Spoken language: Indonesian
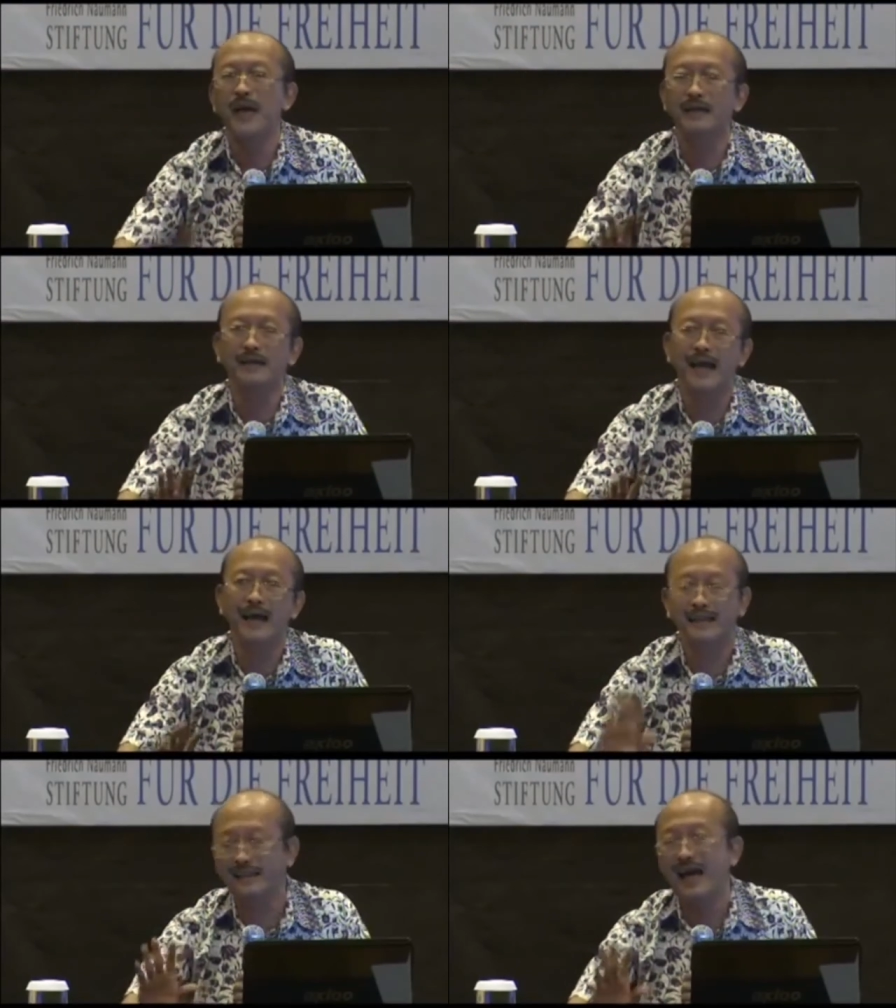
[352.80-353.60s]
akan rendah.
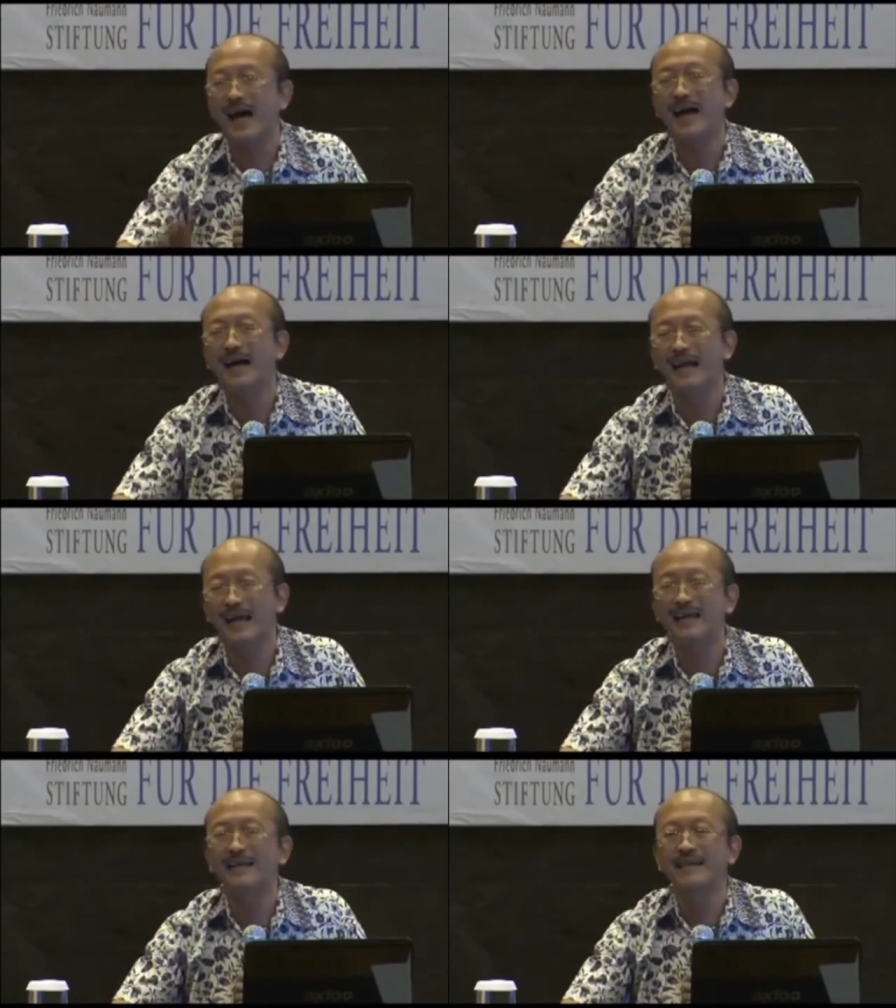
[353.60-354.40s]
Tidak
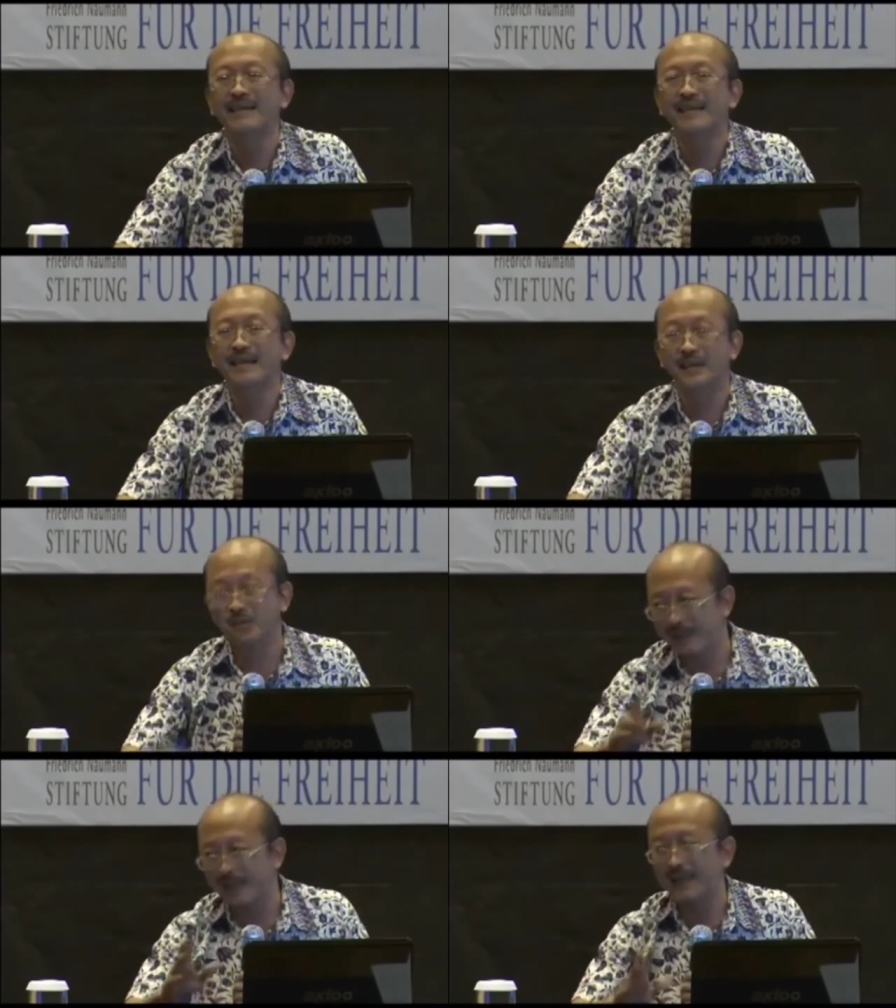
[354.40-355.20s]
ya. Itu
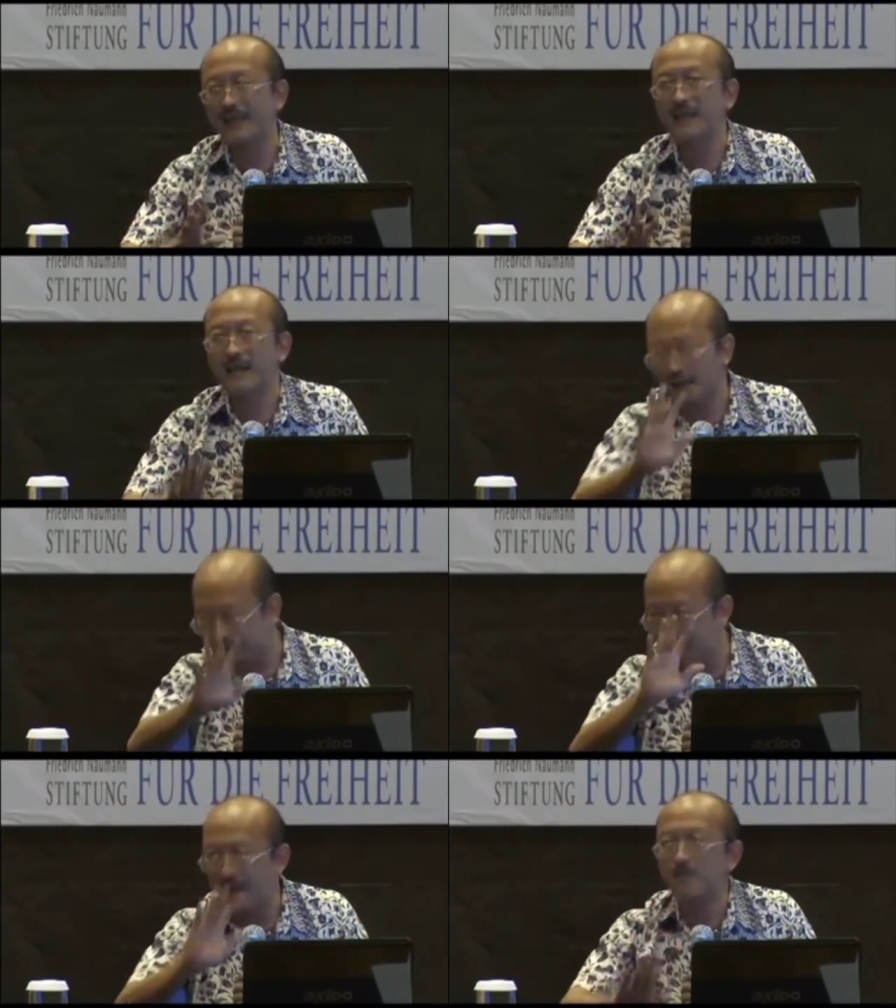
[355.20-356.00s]
bisa di
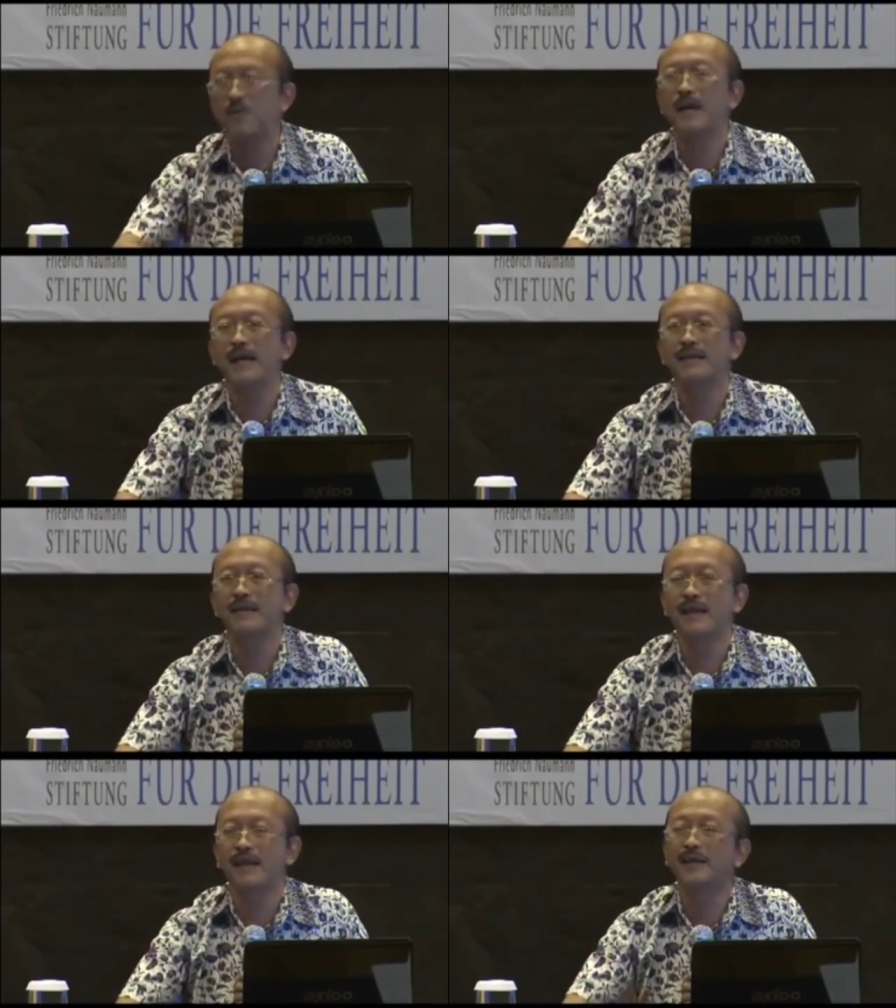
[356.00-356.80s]
Singapura
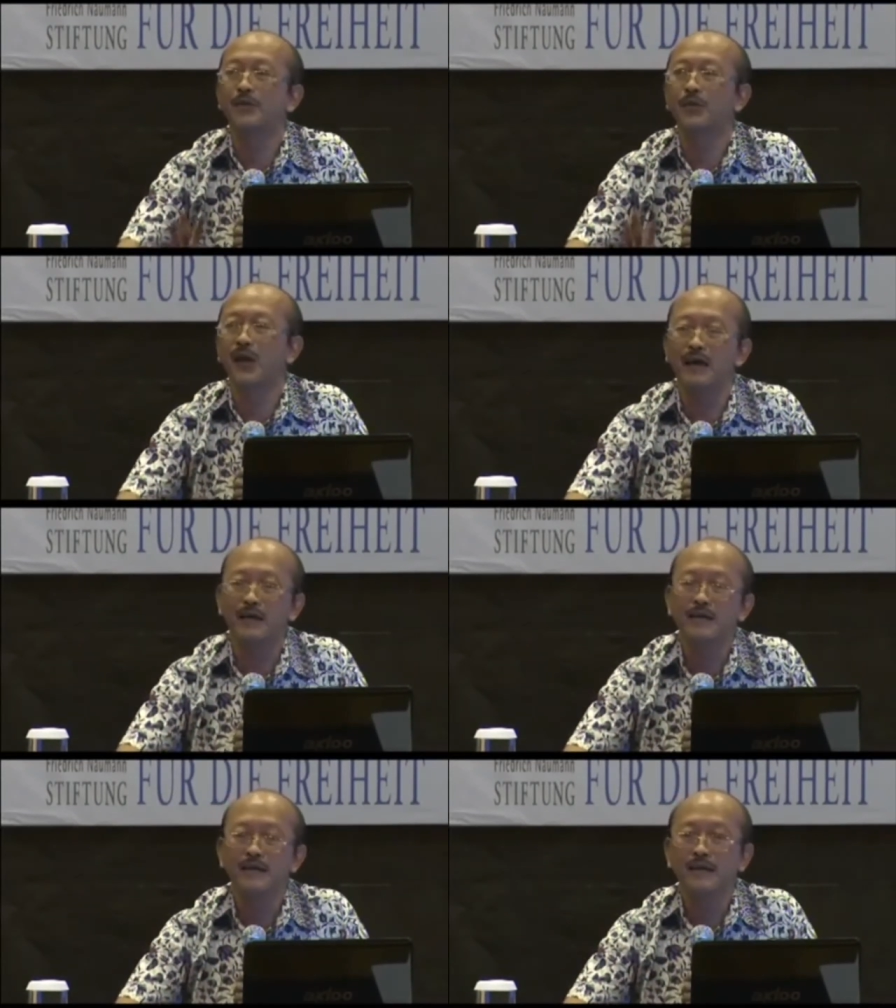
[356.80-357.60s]
mengengineering itu ya.
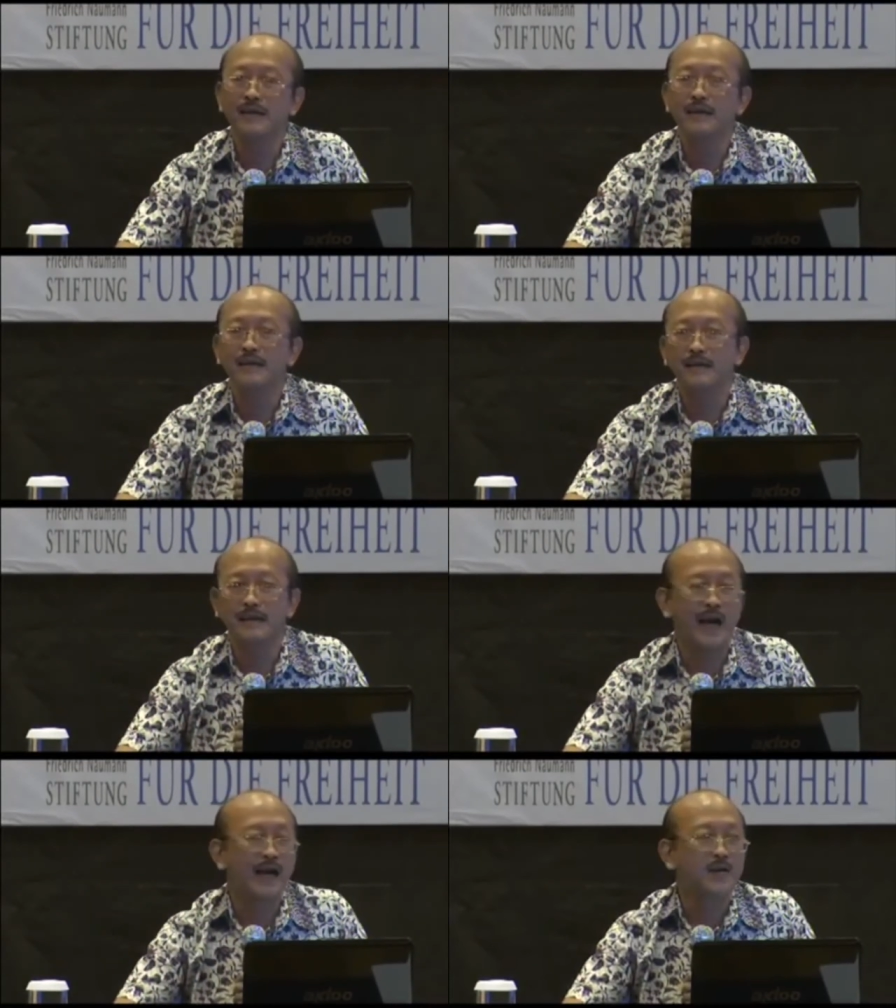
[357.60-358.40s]

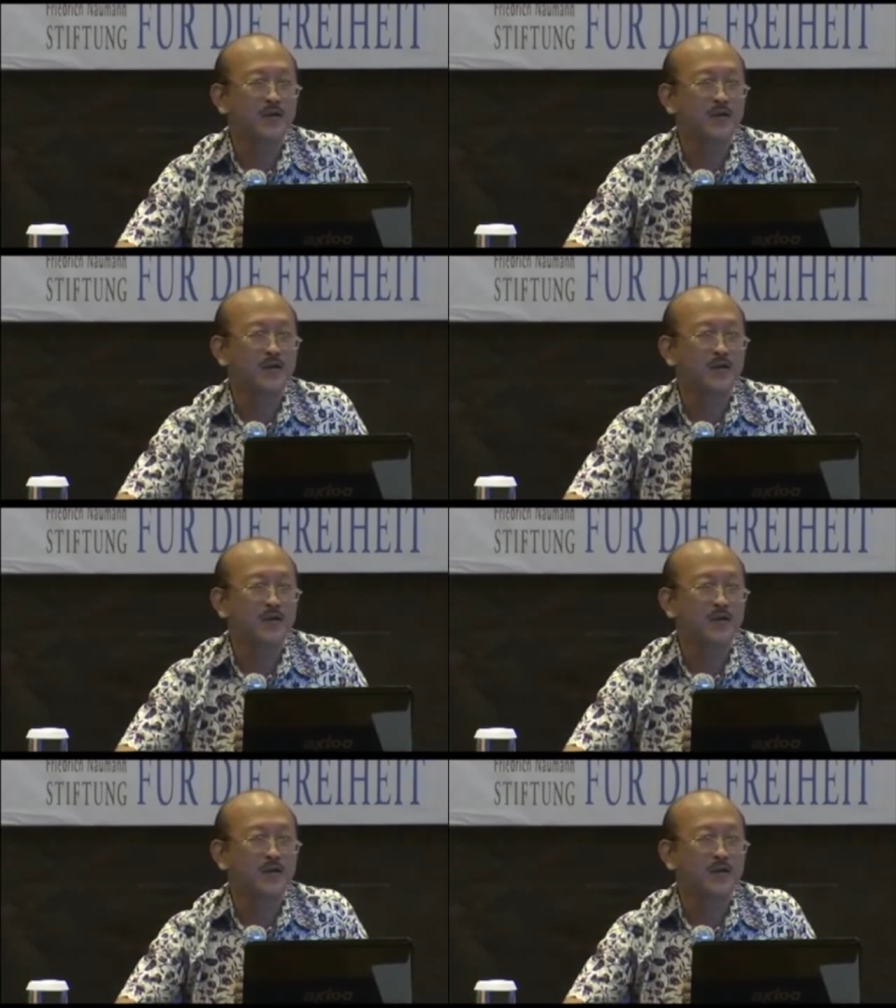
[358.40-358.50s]
Yang